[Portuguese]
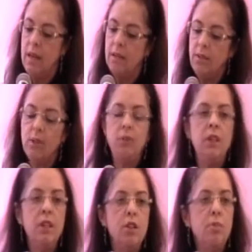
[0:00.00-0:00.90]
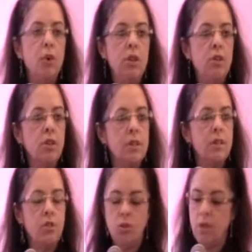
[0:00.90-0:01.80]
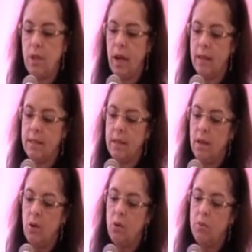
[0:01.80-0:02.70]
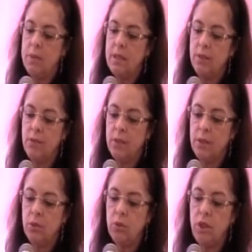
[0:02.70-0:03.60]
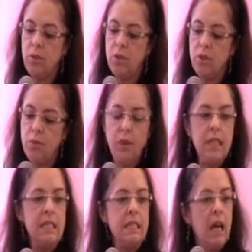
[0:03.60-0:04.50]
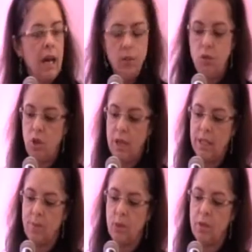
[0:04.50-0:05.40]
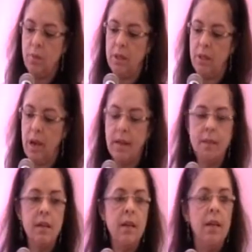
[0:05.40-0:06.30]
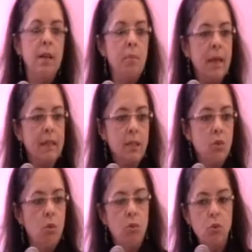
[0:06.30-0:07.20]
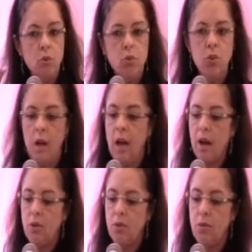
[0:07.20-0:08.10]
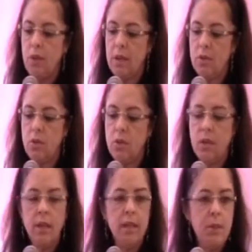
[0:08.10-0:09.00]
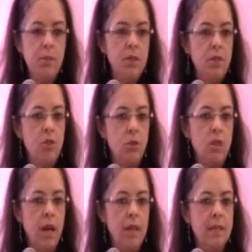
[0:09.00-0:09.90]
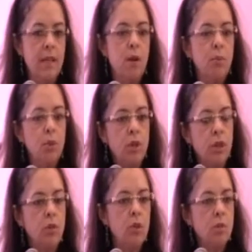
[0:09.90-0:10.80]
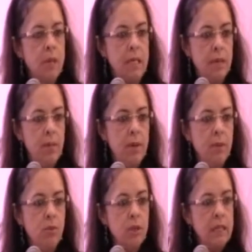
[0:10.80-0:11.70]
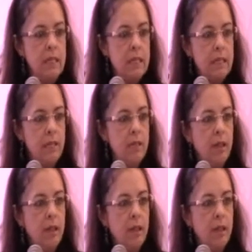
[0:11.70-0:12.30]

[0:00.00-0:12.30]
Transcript: definir políticas editoriais observando níveis diferenciados de responsabilidades e metas comuns aos diversos equipes editoriais, porque nós percebemos a necessidade